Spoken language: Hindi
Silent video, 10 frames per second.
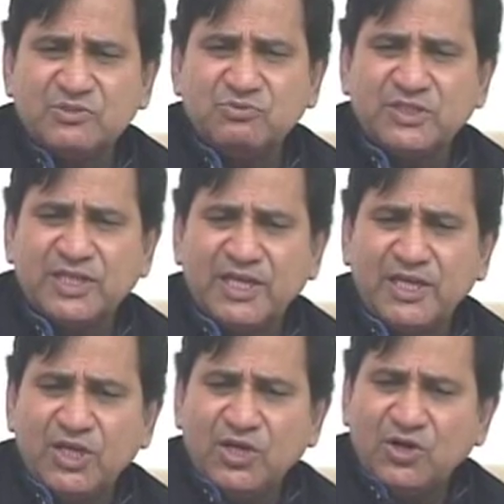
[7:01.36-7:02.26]
की जरूरत है
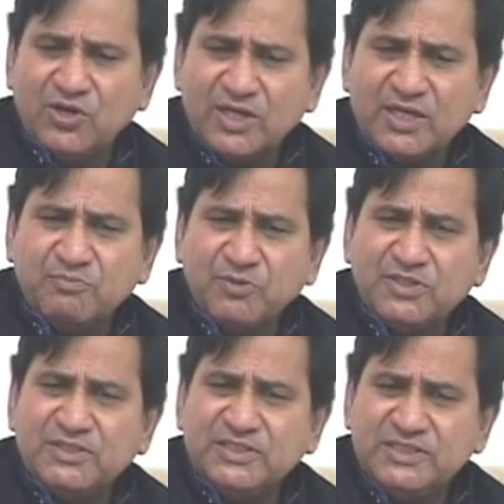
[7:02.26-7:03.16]
और अगर
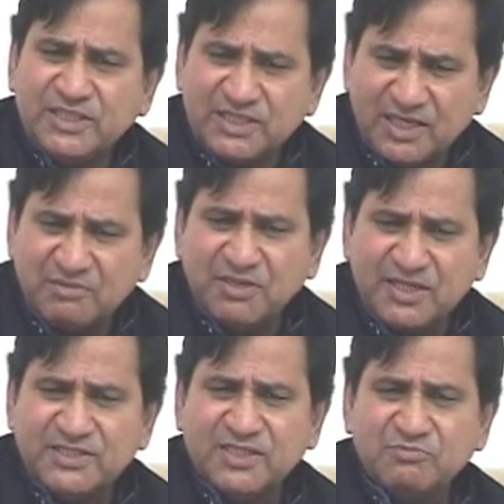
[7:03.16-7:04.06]
पॉलिटिशियन
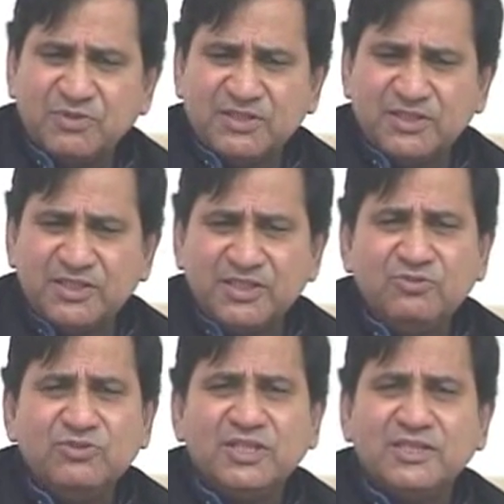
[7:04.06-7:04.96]
गड़बड़ है जनप्रतिनिधि
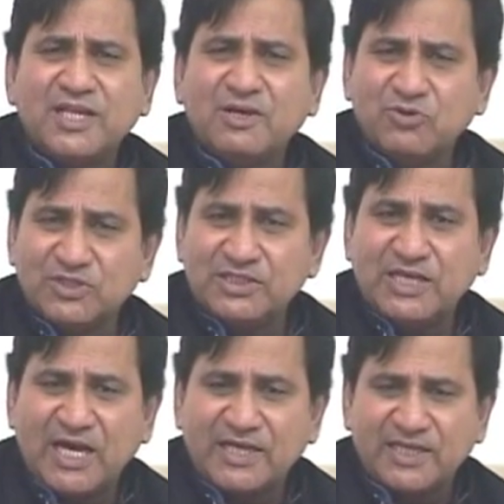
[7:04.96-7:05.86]
तो जनता को
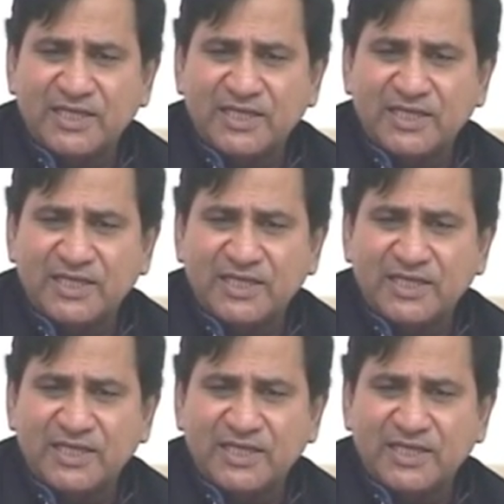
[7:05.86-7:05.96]
अधिकार